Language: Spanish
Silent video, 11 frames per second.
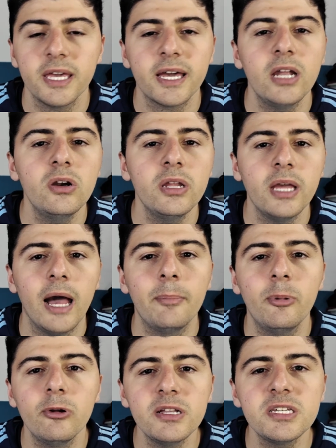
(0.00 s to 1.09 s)
que Scaloni
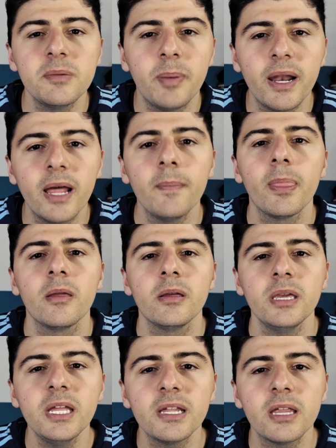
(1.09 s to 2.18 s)
aproveche para
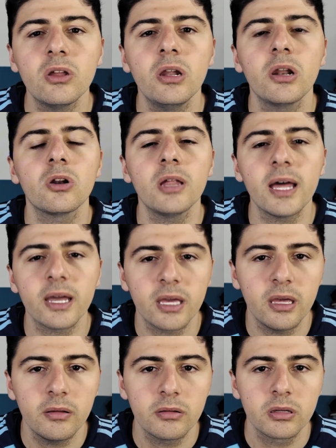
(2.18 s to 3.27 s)
ir dándoles
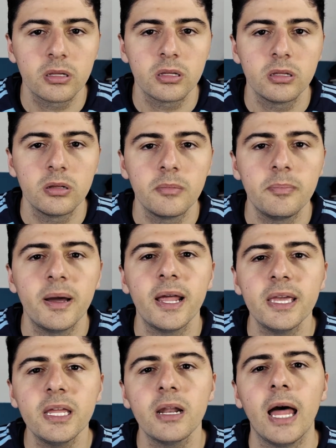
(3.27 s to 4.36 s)
rodaje,
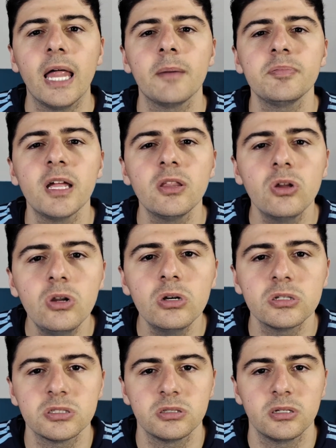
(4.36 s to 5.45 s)
para ir
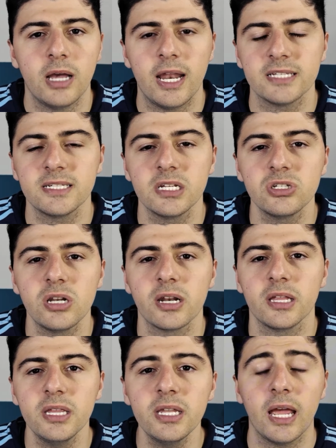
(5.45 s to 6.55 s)
adaptándolos a la selección
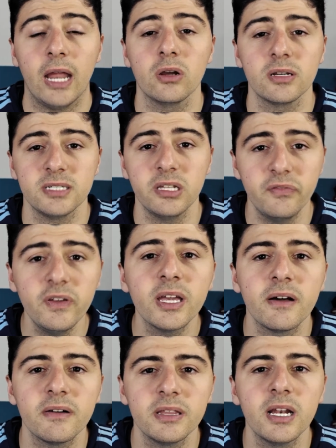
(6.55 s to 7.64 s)
argentina, a lo que
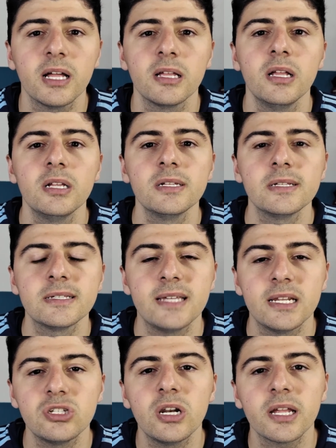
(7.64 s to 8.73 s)
significa vestir la
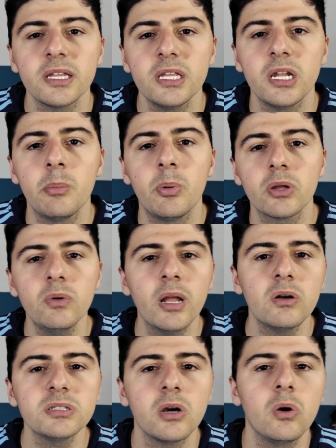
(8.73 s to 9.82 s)
selección argentina, porque
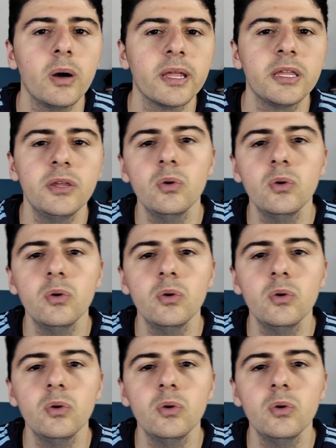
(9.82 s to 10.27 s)
una cosa es jugar en